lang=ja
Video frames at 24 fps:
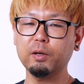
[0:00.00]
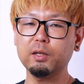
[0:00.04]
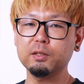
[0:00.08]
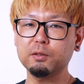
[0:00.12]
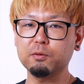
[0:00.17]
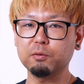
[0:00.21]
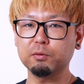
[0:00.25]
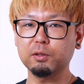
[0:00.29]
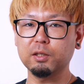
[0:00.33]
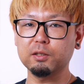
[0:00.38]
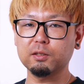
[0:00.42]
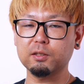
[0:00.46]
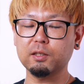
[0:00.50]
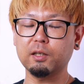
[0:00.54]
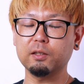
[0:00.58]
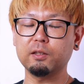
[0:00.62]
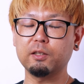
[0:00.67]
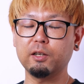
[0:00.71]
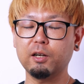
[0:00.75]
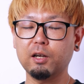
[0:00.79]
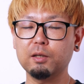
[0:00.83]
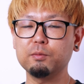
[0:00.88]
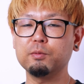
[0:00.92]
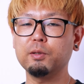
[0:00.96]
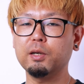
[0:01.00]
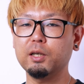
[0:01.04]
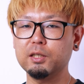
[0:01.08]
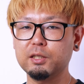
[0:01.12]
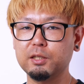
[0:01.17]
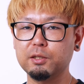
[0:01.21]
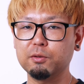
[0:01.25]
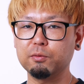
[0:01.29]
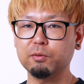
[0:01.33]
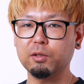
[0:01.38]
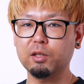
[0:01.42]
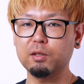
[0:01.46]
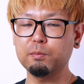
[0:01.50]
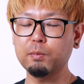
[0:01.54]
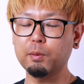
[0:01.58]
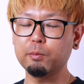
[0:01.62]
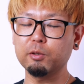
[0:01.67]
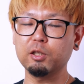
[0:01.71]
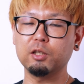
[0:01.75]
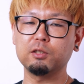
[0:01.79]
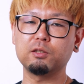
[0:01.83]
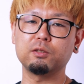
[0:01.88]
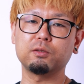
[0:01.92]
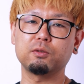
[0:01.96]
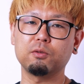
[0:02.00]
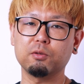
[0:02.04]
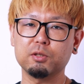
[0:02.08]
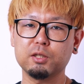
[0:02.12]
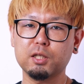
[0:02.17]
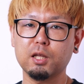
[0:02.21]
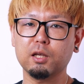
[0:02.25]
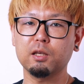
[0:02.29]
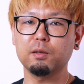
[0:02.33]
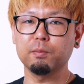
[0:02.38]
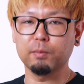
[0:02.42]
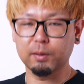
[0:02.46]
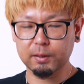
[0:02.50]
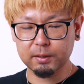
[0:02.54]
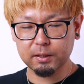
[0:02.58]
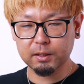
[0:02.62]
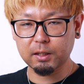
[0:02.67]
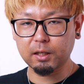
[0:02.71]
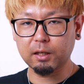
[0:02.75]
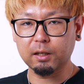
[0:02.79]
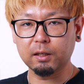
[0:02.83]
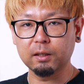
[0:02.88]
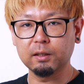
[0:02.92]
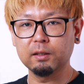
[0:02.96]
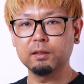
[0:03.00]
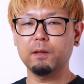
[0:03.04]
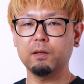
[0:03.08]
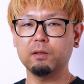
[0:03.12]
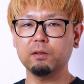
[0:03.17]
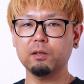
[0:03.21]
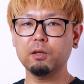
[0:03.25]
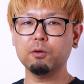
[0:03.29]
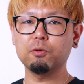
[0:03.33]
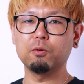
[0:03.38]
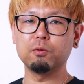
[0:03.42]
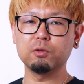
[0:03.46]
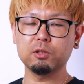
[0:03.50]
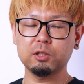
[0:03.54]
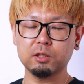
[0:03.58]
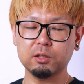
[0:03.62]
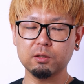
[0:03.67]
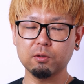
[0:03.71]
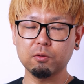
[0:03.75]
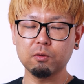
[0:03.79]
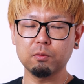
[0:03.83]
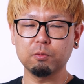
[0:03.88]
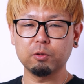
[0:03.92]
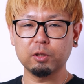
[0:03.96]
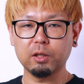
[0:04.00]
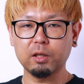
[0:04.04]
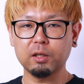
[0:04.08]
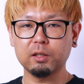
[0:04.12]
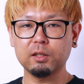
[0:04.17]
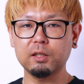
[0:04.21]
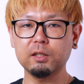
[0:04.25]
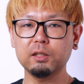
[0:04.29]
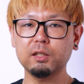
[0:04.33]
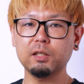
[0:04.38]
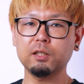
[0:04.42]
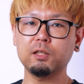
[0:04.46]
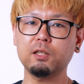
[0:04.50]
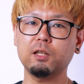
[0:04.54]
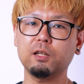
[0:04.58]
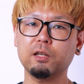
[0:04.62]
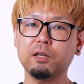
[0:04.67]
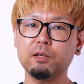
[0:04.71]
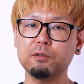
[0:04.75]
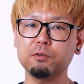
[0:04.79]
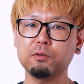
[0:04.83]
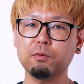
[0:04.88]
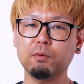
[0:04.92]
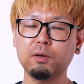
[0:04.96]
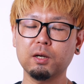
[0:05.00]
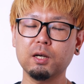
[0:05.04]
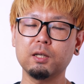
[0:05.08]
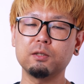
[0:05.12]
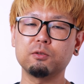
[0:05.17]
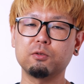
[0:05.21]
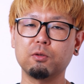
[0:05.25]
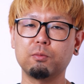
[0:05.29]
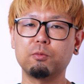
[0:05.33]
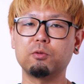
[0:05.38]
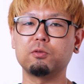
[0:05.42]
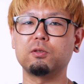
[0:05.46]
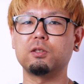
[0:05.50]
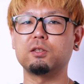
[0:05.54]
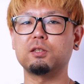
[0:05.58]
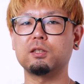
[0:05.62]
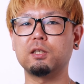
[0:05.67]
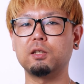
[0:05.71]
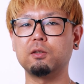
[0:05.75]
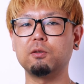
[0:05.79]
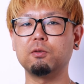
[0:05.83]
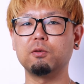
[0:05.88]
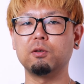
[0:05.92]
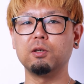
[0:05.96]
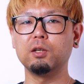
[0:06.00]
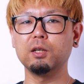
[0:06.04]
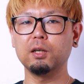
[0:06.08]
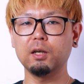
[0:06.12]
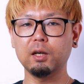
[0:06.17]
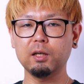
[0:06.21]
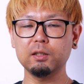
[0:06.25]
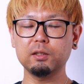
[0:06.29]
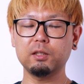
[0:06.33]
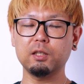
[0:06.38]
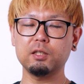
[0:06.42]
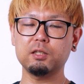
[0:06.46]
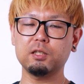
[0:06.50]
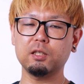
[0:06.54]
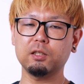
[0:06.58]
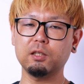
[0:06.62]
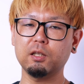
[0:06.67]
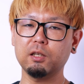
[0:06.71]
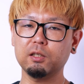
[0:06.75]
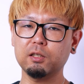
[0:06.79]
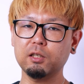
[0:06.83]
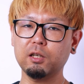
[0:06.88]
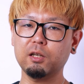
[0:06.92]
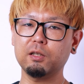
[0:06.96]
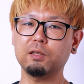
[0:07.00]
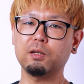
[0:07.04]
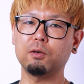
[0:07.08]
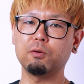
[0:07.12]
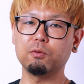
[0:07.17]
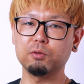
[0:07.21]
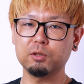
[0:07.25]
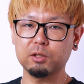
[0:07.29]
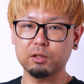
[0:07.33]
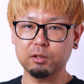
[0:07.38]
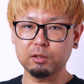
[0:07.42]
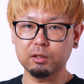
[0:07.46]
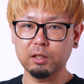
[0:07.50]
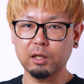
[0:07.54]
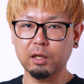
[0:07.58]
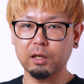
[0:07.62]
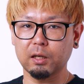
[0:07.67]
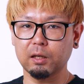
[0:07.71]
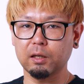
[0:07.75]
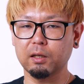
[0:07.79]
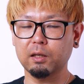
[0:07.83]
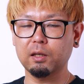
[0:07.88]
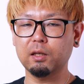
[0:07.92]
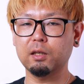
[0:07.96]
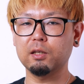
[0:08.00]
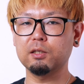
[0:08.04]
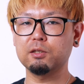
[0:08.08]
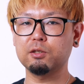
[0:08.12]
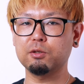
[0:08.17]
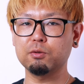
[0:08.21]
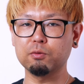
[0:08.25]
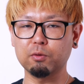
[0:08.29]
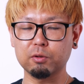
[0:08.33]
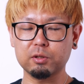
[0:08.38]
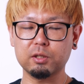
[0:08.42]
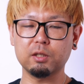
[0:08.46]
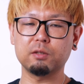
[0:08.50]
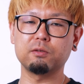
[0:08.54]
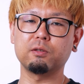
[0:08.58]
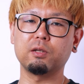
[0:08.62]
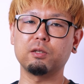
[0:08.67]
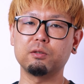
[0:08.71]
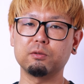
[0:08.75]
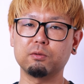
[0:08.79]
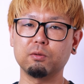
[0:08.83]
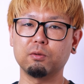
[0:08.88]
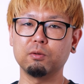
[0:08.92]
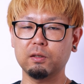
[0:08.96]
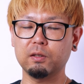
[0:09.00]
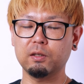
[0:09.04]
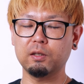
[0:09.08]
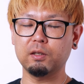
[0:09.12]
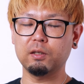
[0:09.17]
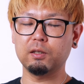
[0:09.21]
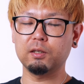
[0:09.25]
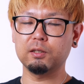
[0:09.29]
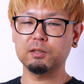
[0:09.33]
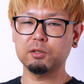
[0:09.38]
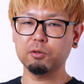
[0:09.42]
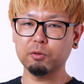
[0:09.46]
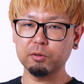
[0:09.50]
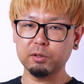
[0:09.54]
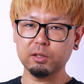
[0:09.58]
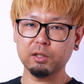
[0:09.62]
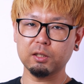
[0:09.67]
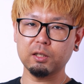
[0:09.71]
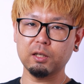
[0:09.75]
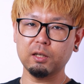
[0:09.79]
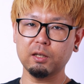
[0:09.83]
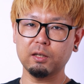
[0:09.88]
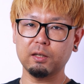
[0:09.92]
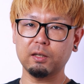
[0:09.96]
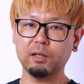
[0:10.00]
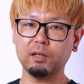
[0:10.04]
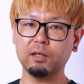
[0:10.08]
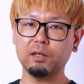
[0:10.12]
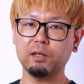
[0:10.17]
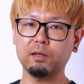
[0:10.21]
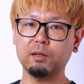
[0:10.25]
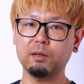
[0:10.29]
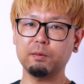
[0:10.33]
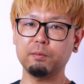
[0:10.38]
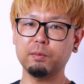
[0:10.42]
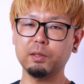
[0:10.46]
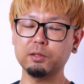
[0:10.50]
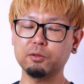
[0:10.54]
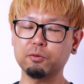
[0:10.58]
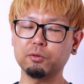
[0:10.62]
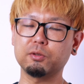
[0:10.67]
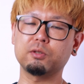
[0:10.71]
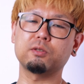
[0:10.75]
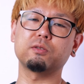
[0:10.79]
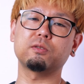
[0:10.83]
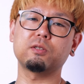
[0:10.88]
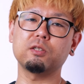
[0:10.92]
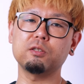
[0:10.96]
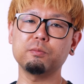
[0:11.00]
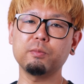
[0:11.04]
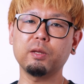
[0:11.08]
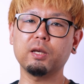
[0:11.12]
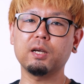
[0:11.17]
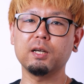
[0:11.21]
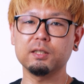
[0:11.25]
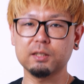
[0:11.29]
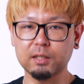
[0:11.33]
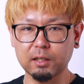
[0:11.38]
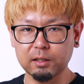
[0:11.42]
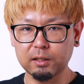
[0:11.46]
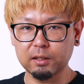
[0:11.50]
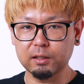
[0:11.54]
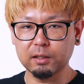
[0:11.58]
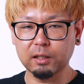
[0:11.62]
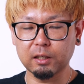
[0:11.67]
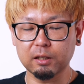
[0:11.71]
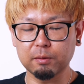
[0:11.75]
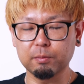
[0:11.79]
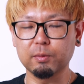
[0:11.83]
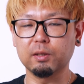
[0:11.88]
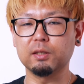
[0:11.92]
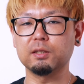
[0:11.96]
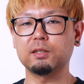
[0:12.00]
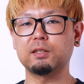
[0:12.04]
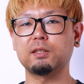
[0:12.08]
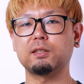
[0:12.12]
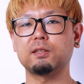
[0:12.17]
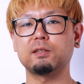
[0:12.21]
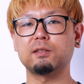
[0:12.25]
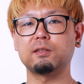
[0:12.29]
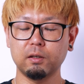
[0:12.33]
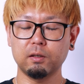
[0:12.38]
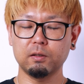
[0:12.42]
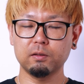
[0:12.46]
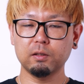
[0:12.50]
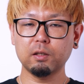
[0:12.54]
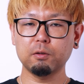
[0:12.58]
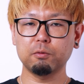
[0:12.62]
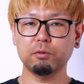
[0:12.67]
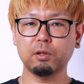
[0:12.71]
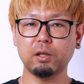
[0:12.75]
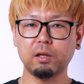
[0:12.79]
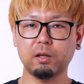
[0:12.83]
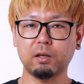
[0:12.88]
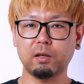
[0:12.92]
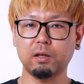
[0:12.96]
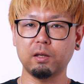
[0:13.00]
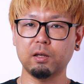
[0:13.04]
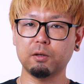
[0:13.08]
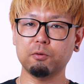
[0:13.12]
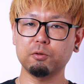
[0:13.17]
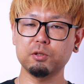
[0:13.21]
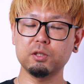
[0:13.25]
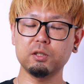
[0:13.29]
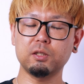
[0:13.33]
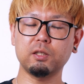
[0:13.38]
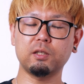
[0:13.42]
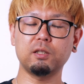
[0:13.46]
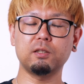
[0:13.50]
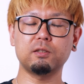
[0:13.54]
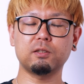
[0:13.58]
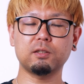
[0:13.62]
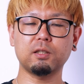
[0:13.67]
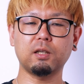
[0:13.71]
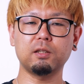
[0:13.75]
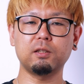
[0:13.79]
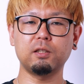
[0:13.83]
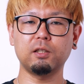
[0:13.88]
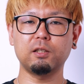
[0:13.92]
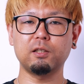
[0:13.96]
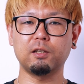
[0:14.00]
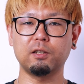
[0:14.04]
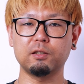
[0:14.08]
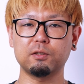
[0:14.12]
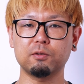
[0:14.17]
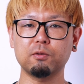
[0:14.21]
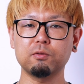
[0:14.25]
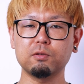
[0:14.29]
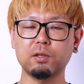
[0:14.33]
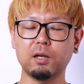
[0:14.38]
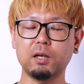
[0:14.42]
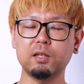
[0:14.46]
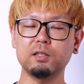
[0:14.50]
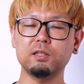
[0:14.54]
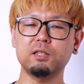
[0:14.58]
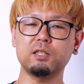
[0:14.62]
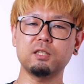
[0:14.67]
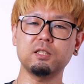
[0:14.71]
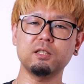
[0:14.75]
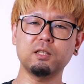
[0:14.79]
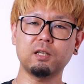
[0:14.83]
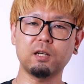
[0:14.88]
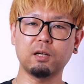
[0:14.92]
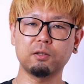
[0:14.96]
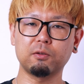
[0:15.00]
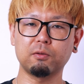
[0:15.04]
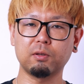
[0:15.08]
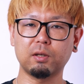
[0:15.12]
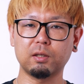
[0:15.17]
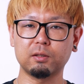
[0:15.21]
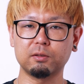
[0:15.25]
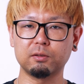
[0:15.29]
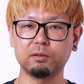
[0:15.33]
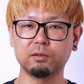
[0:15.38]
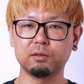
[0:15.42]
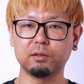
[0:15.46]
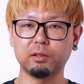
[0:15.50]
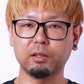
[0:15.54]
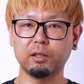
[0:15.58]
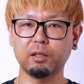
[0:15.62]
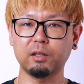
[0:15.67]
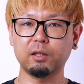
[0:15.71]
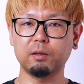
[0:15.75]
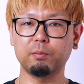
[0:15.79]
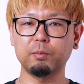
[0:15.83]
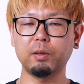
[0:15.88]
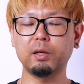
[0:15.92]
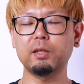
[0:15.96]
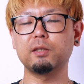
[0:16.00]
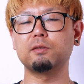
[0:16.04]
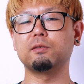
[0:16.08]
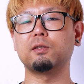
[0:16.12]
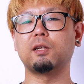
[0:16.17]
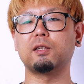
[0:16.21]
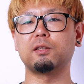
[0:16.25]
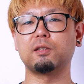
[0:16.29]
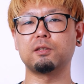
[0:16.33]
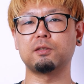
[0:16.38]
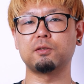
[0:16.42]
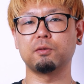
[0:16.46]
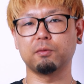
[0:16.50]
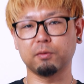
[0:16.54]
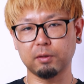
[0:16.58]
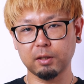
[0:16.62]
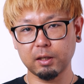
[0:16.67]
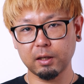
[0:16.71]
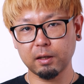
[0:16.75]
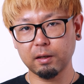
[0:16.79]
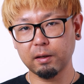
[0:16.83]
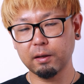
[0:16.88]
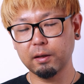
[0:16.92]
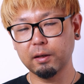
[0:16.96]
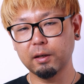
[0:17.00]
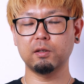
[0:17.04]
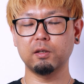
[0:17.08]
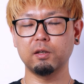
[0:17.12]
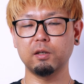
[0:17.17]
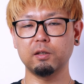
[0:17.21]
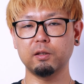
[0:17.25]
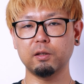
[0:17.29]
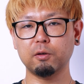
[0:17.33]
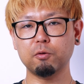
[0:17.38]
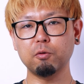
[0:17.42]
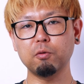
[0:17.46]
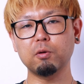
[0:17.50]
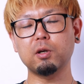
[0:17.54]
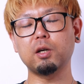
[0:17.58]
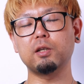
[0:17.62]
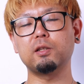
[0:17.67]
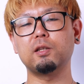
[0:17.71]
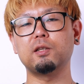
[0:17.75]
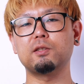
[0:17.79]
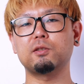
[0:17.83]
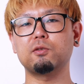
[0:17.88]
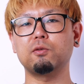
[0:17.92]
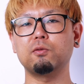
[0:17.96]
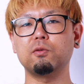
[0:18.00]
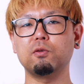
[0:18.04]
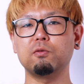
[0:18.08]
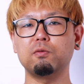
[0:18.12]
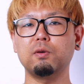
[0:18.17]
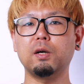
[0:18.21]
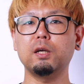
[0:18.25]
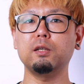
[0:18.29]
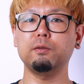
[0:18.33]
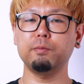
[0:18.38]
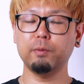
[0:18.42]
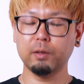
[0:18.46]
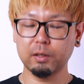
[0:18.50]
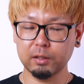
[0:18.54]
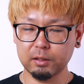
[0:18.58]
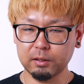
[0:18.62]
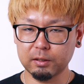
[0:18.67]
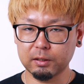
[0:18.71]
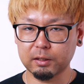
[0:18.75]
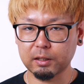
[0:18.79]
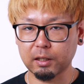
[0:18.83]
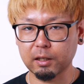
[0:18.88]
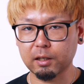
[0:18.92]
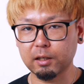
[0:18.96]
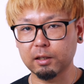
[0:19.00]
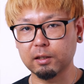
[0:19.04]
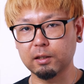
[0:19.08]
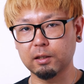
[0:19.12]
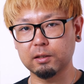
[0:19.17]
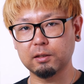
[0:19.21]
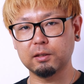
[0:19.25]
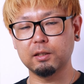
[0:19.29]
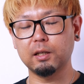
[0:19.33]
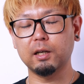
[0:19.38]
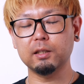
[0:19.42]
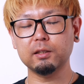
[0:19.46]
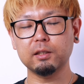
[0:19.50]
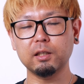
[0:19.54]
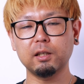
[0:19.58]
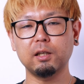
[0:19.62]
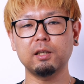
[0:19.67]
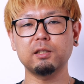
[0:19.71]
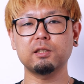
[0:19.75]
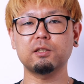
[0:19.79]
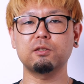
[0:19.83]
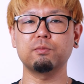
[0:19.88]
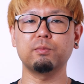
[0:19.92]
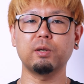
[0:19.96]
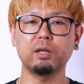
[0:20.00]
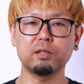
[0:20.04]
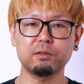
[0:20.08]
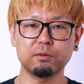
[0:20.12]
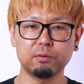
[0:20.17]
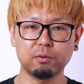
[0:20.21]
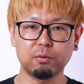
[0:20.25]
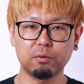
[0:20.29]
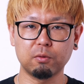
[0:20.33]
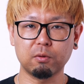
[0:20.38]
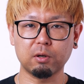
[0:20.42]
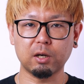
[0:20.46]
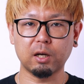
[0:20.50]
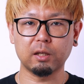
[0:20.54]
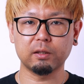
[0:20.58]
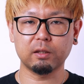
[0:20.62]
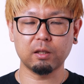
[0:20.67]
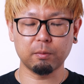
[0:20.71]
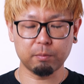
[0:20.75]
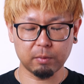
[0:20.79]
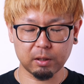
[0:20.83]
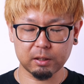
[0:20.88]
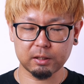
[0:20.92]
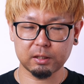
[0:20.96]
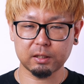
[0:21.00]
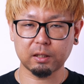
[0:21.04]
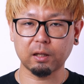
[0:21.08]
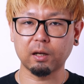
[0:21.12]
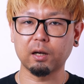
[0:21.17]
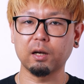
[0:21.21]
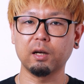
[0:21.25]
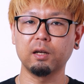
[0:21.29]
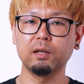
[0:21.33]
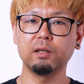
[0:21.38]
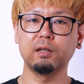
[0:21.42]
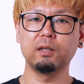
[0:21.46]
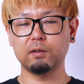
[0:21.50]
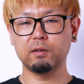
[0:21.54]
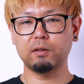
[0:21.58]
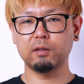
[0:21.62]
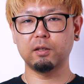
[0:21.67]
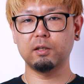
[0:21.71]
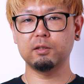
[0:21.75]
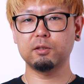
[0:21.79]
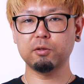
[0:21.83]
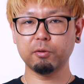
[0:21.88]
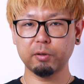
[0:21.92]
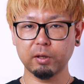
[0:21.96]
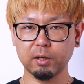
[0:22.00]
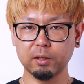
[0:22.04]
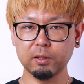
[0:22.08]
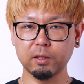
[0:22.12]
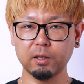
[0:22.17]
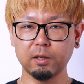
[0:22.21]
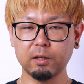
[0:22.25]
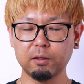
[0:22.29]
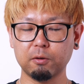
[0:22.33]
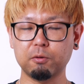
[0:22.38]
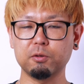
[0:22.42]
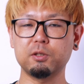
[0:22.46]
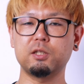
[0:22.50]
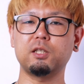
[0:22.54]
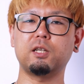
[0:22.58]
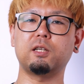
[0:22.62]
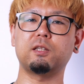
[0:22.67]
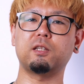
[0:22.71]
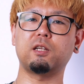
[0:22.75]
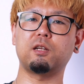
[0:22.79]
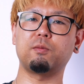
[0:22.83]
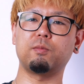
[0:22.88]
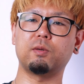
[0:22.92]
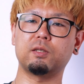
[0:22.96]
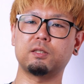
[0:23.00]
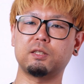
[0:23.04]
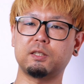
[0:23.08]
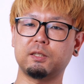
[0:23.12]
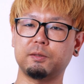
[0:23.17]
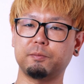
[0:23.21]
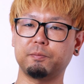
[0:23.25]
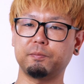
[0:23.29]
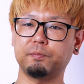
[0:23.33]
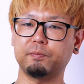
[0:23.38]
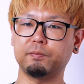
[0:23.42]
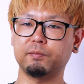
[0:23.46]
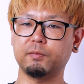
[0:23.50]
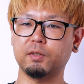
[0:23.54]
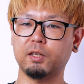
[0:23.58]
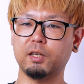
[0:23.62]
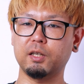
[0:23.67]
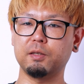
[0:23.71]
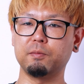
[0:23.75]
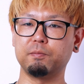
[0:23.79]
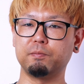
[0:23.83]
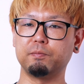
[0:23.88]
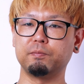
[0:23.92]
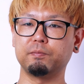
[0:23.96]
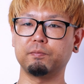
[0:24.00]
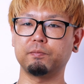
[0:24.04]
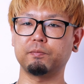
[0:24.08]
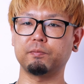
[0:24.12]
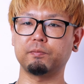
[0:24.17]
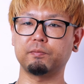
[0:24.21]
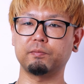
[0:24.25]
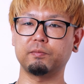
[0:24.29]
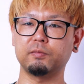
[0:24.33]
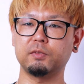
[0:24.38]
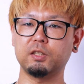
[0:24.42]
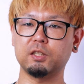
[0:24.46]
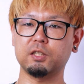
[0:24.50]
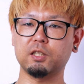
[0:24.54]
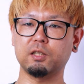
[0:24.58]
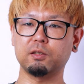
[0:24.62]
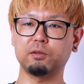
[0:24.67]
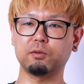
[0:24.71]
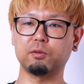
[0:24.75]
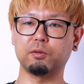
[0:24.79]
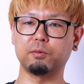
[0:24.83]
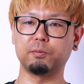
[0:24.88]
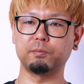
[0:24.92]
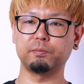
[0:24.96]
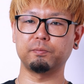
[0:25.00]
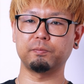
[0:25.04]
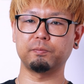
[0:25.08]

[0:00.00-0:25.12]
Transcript: イクをね、使ってライブ配信をね、今までずっとしてきました。結構音質の方もね、聞いていただけるとわかると思うんですけど、安定したね、綺麗な音質で、えー、集音してくれると、えー、そういったね、えー、マイクを作ってるメーカーさんになります。なので、え個人的に使っていてね、すごく安心感のある、えマイクなんですよね。で、今回ね、そのファイファインさんからですね、新しくマイクの方が出ました。えそれがね、こちらになります。はい。じゃじゃんと。